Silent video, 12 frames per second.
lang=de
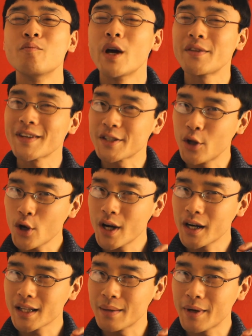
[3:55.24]
Etwas
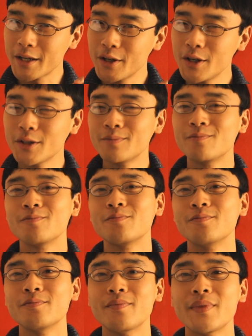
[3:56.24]
lockerer dabei noch.
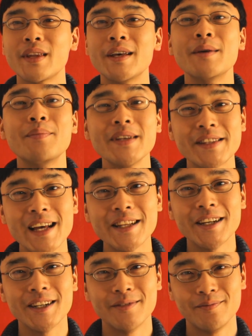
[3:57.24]
Bis
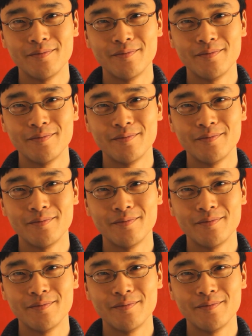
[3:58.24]
denne!